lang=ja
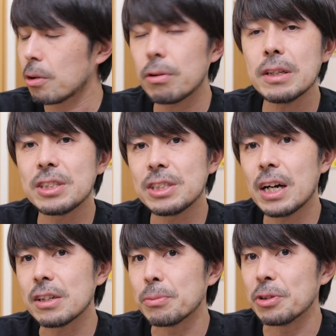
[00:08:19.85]
これは
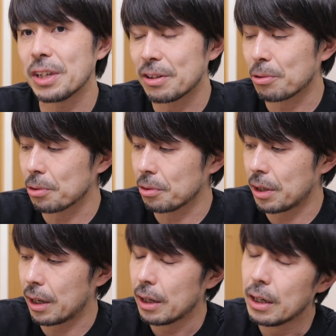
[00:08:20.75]
GR にも言えること
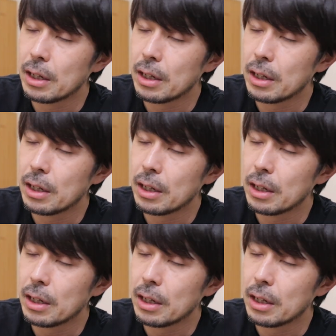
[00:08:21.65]
で、